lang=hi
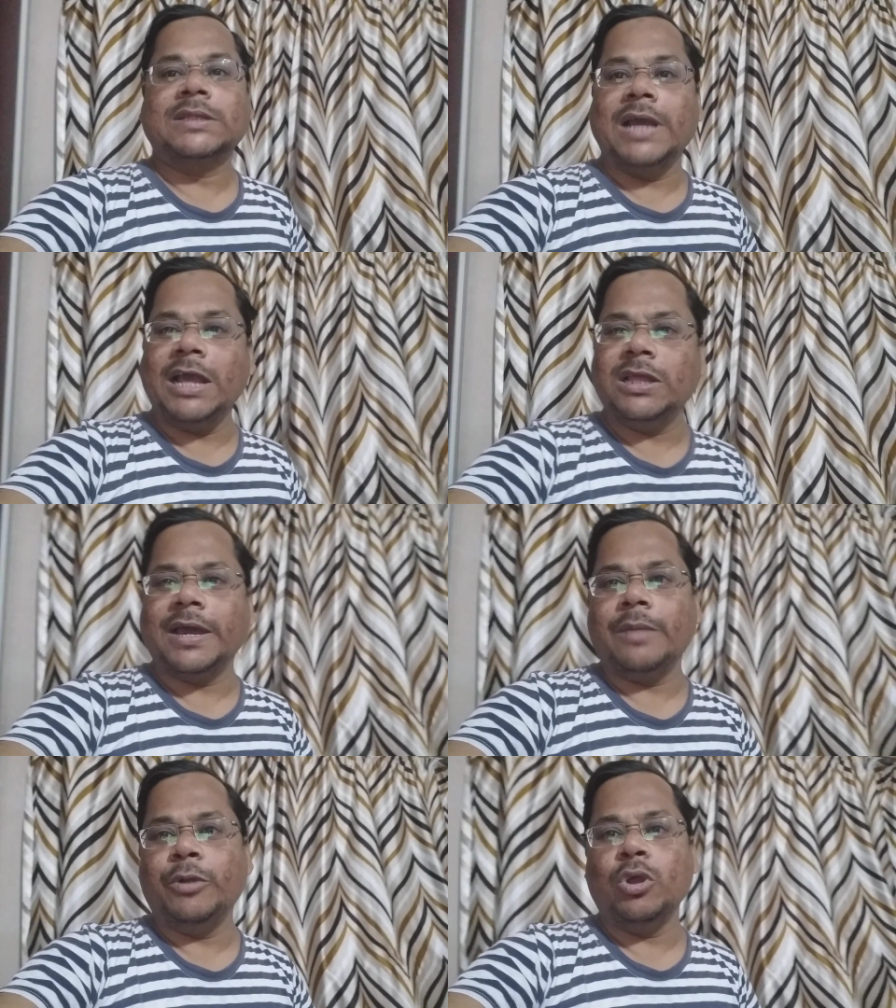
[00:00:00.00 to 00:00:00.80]
गाइज
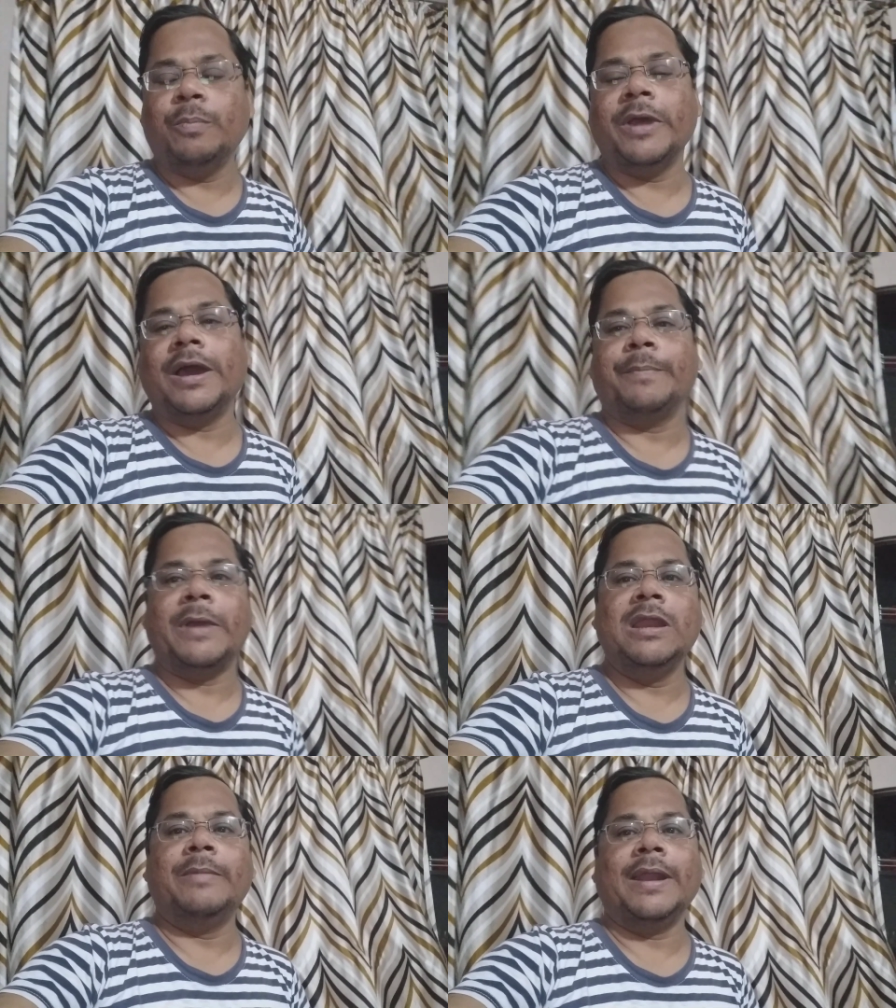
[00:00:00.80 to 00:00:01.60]
अगर वीडियो पे अगर
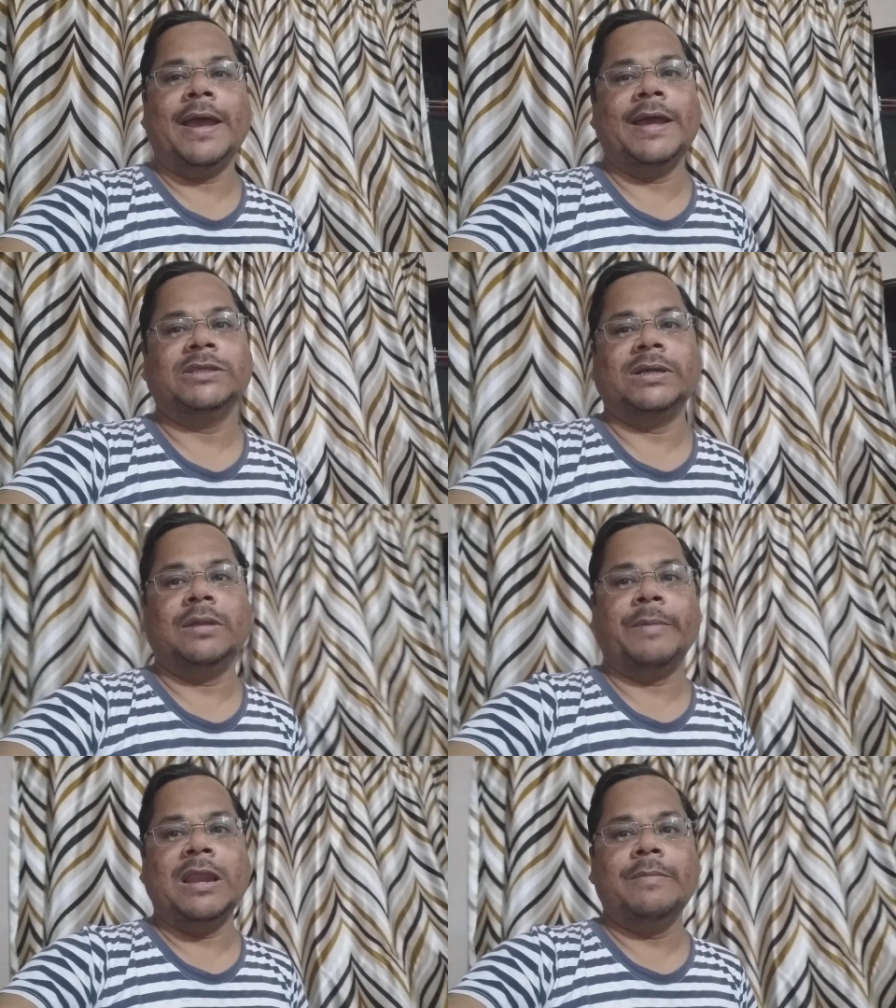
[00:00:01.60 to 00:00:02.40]
पहली बार आया है चैनल
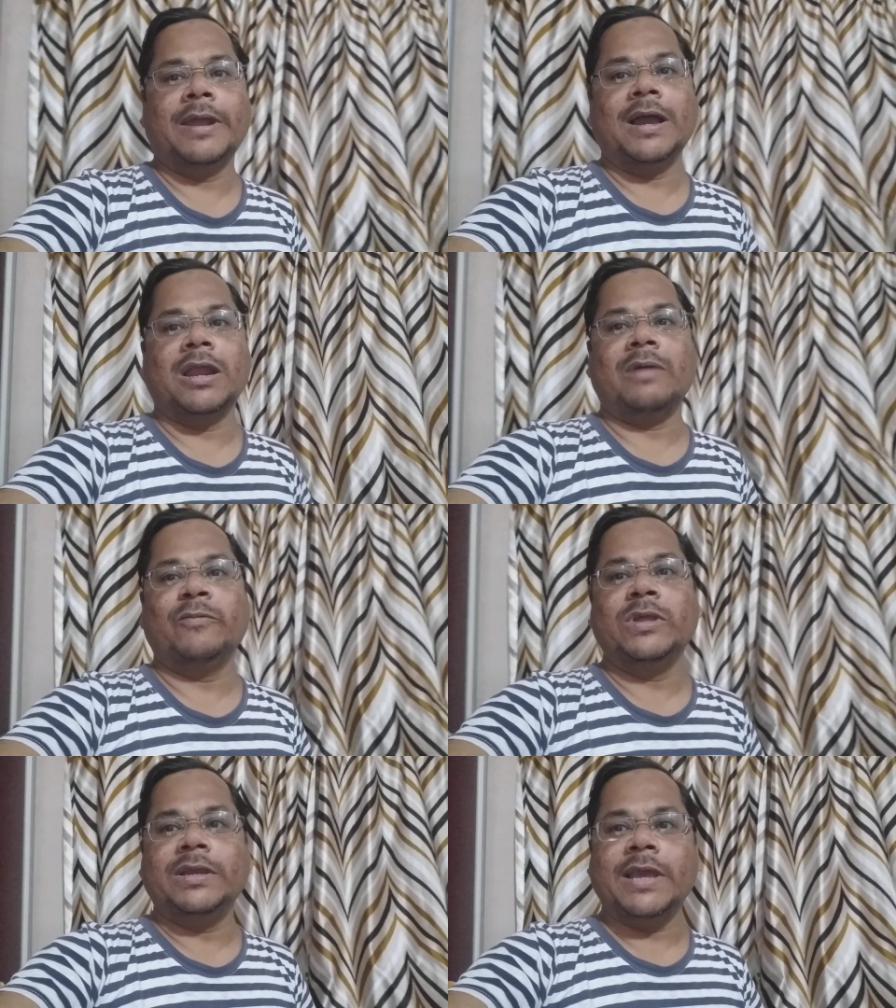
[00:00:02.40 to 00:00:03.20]
पहली बार अगर आप
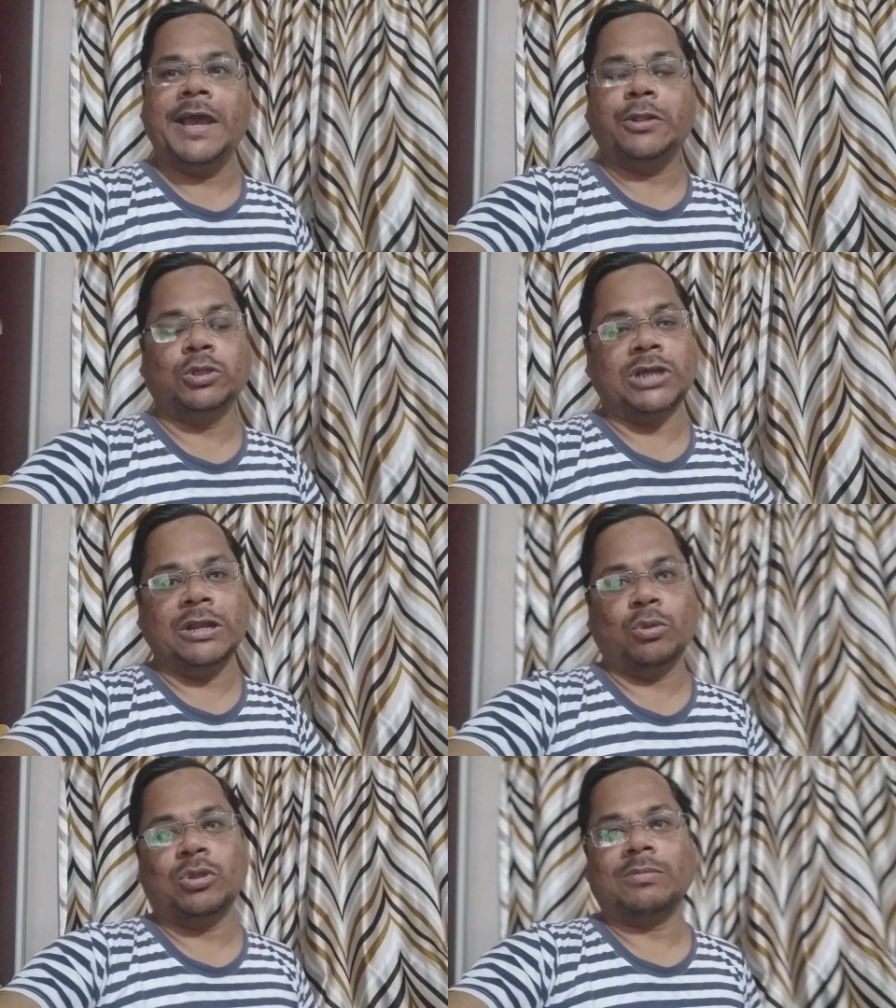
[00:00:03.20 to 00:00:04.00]
विजिट किया है तो
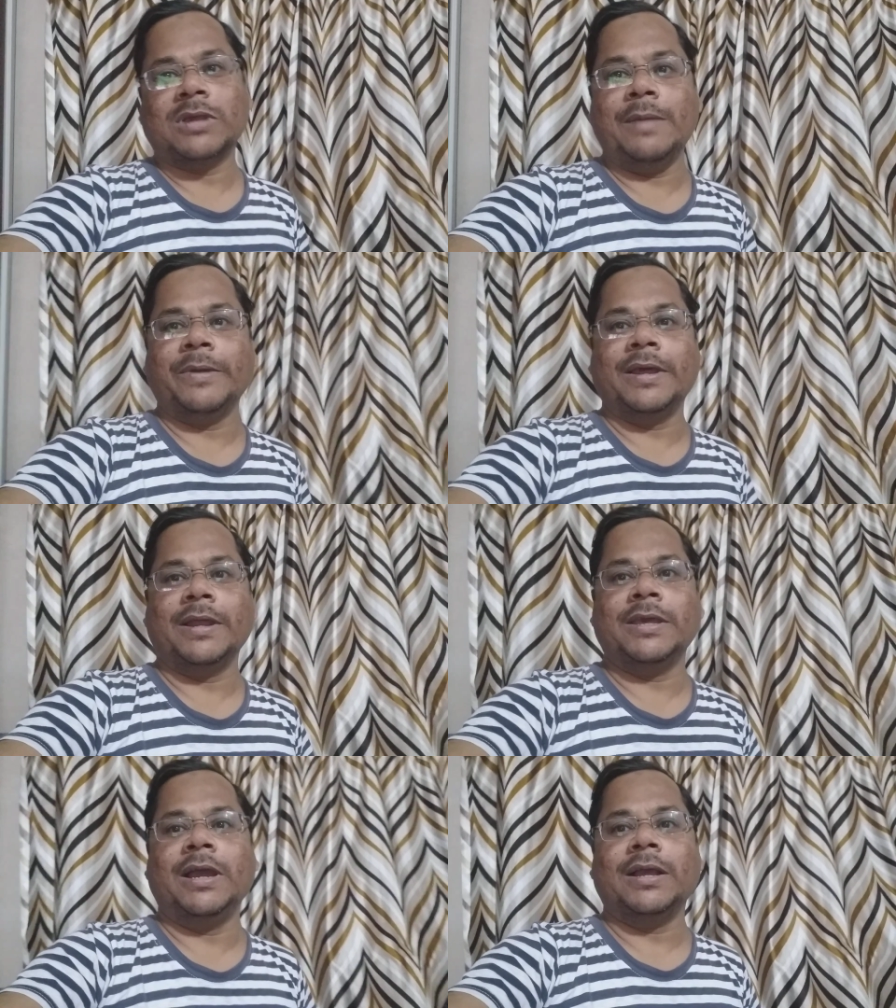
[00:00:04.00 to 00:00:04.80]
चैनल सब्सक्राइब करके
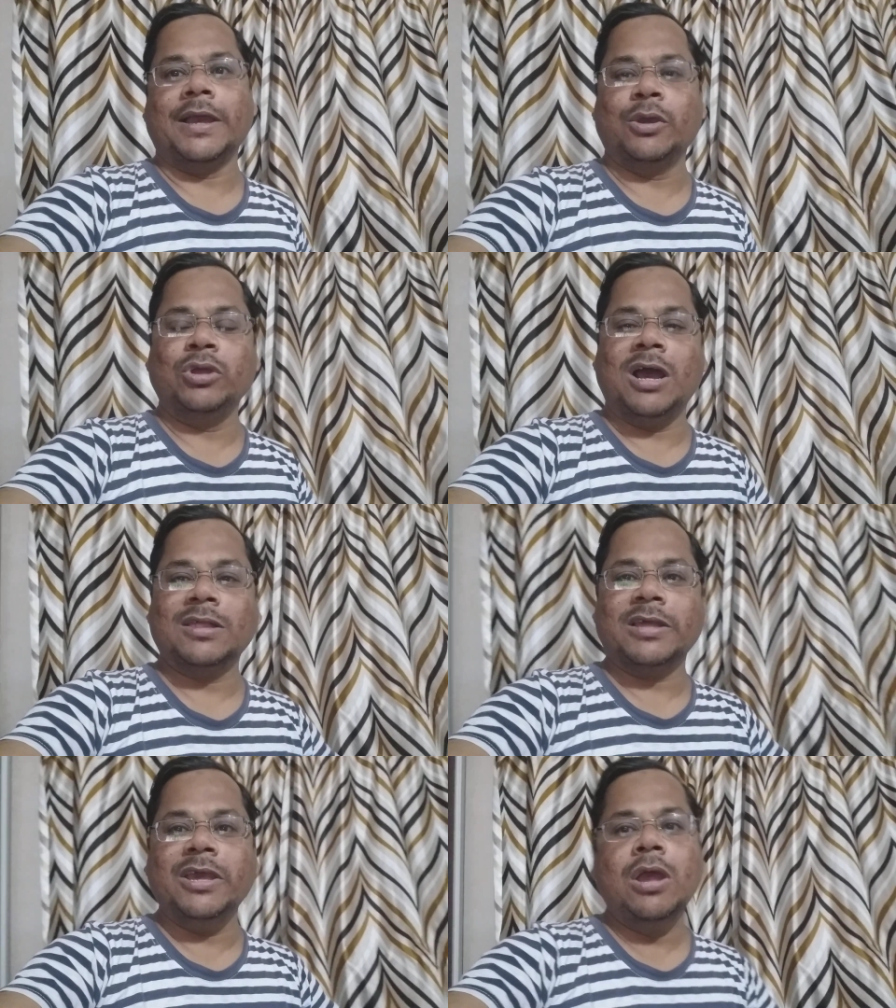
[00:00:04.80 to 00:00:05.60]
रखिएगा क्योंकि यहाँ
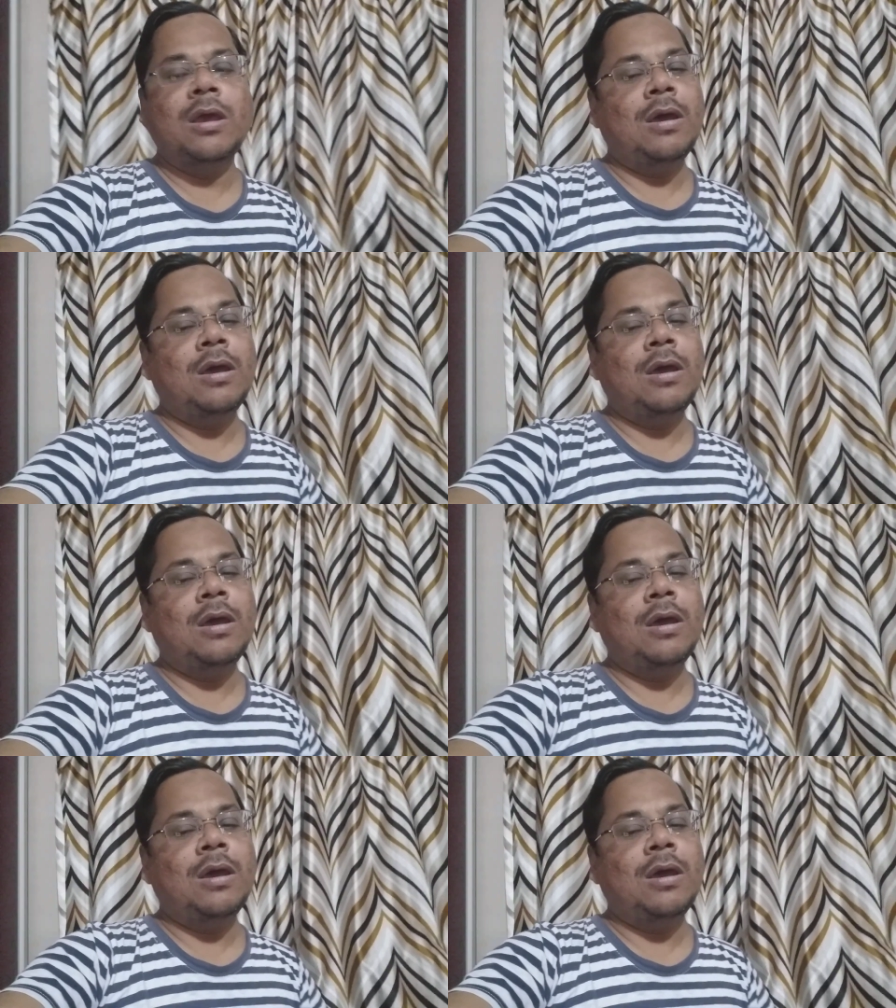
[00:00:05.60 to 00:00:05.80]
सही